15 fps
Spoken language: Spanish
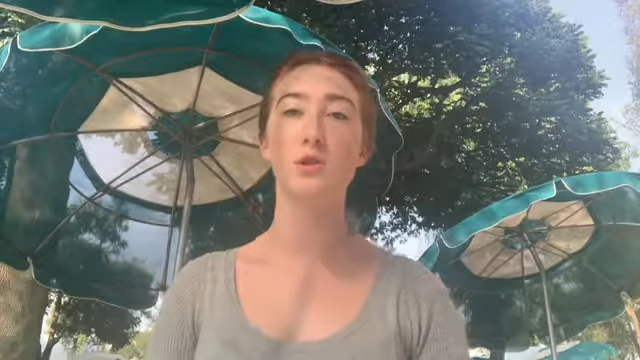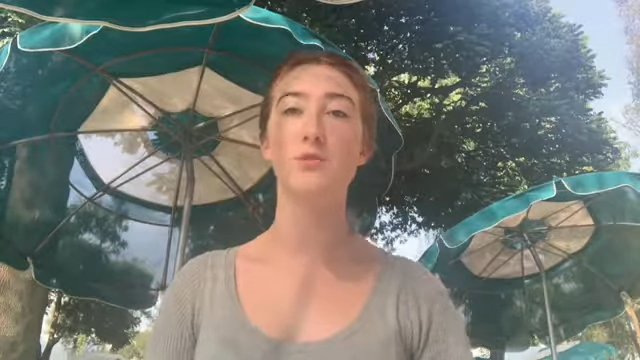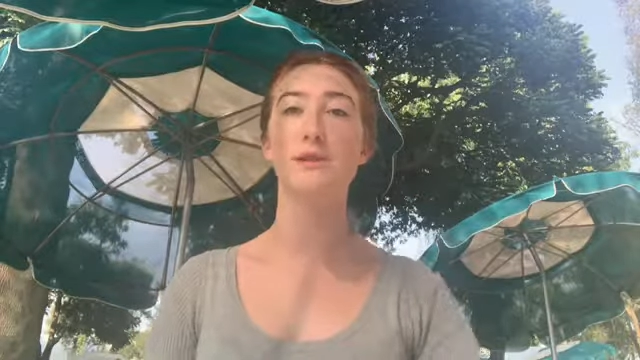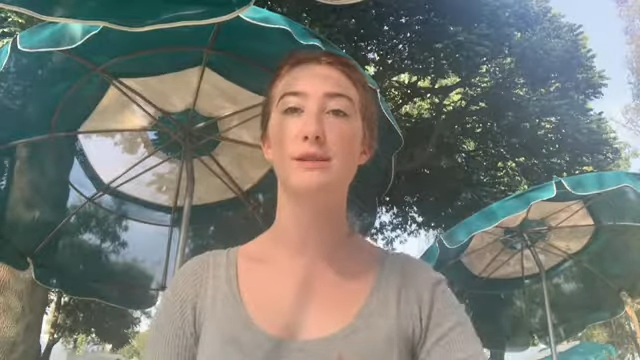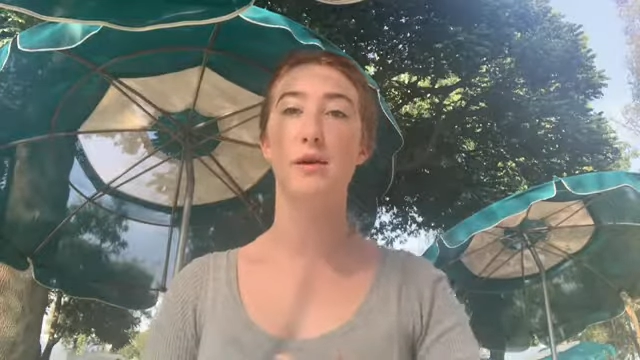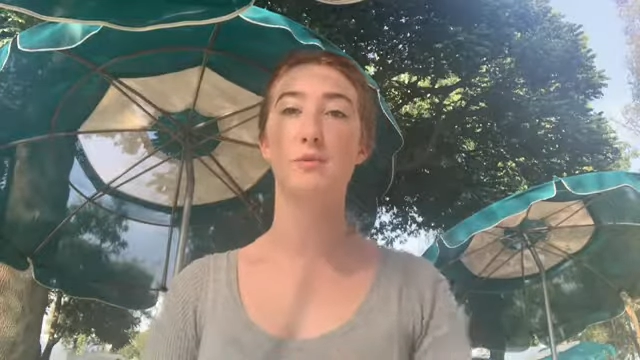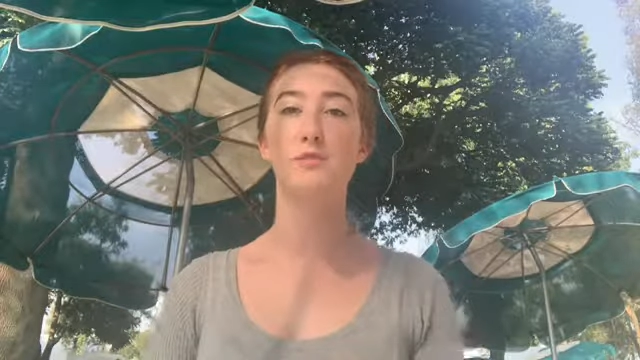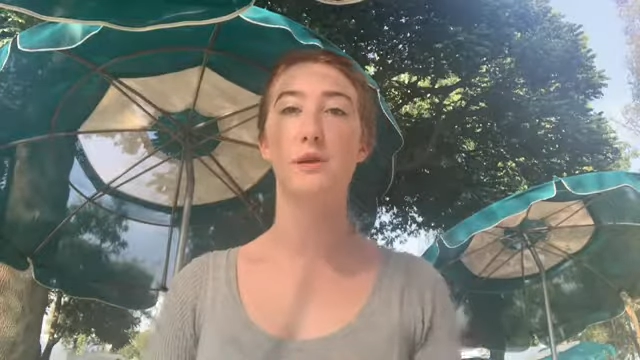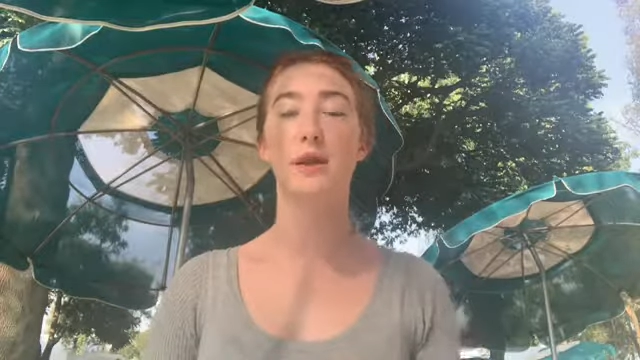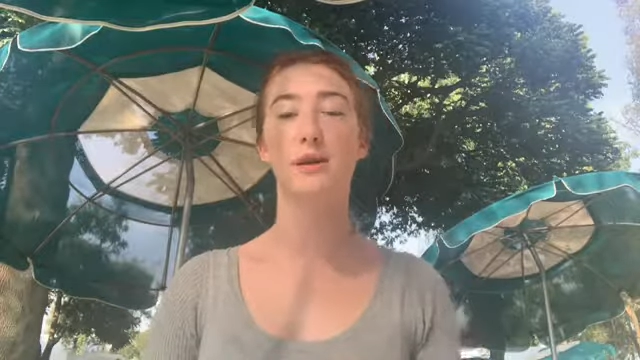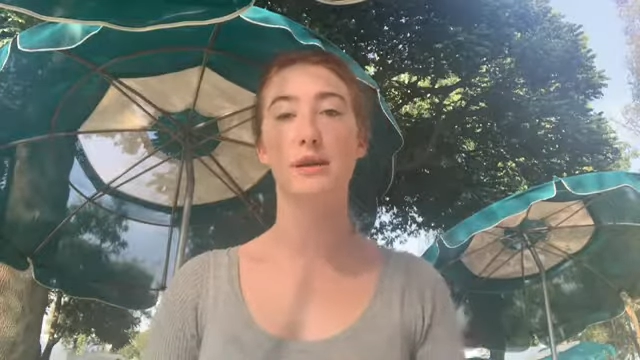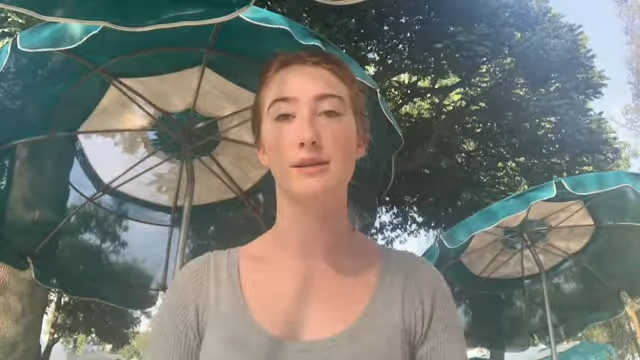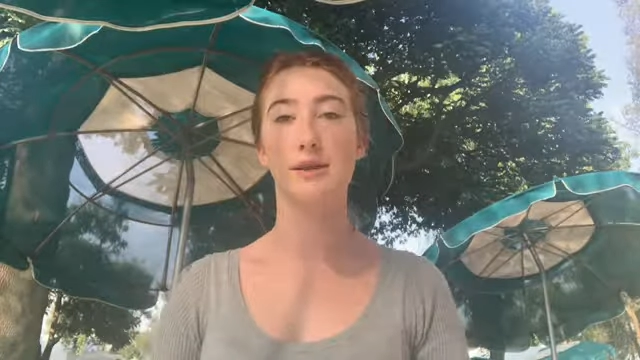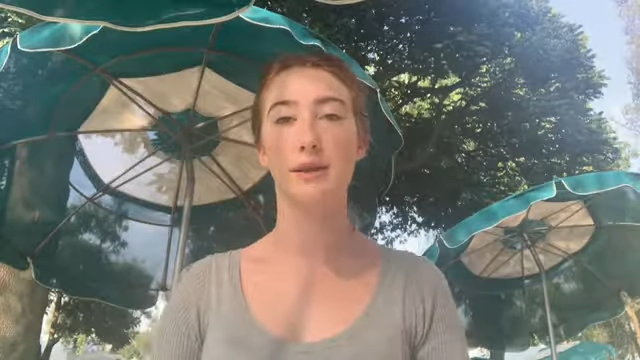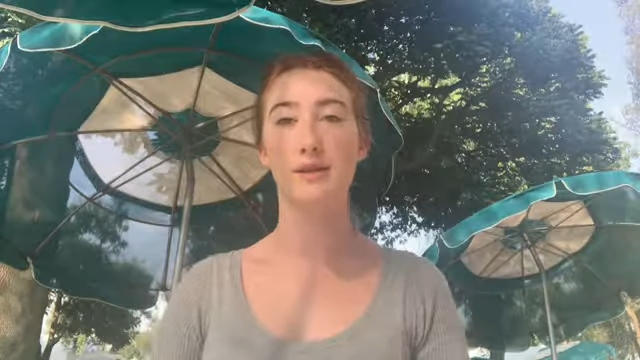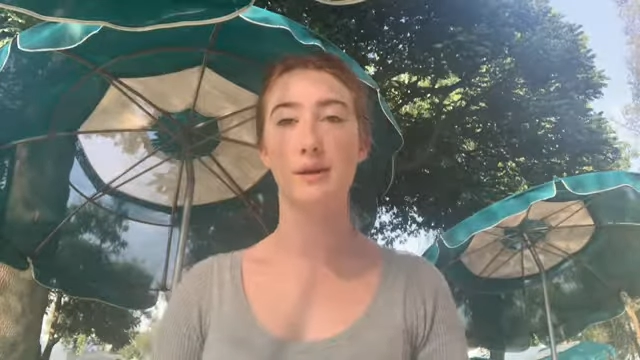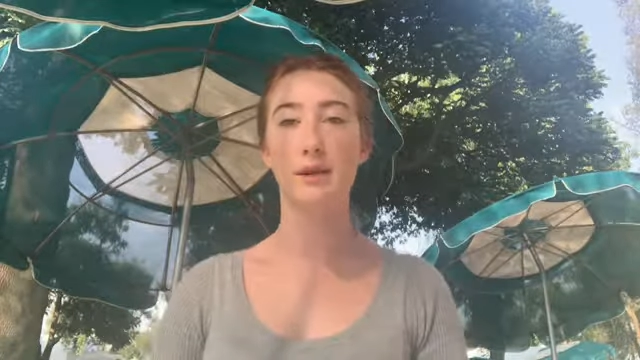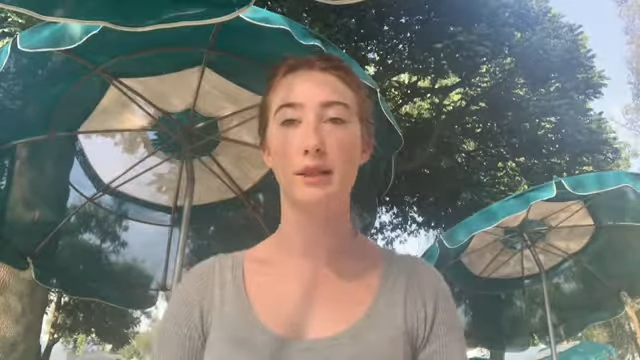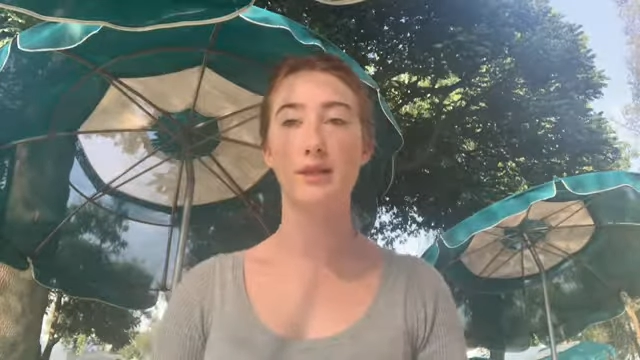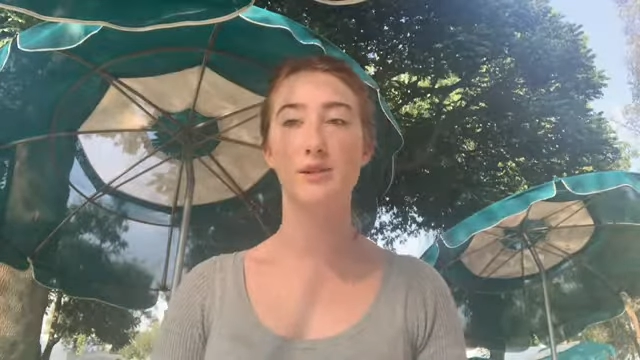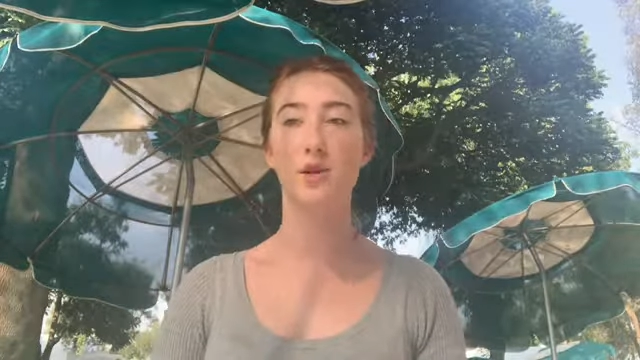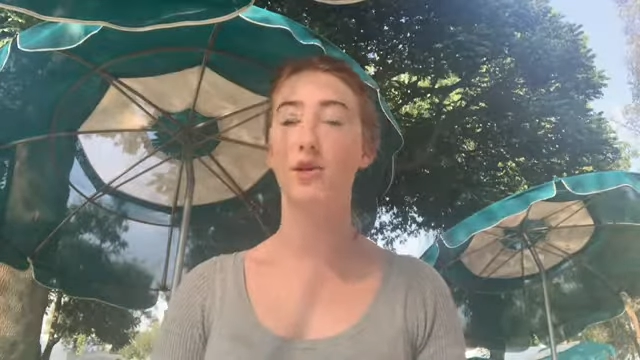nos basamos para realizar esta
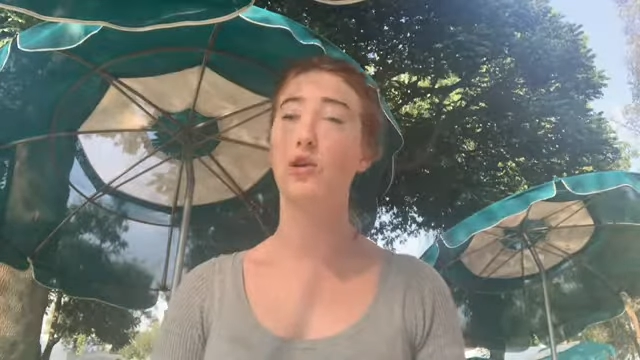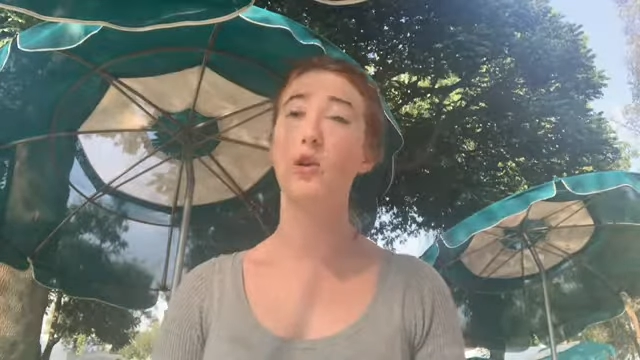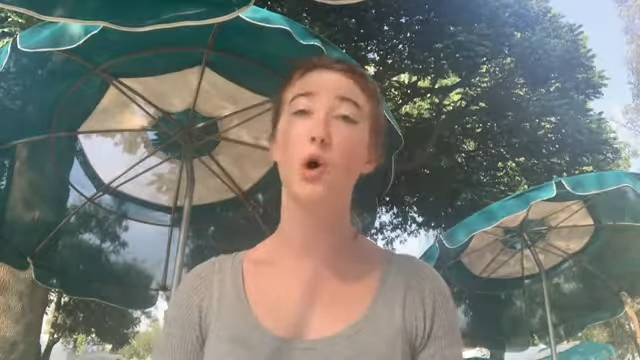aplicación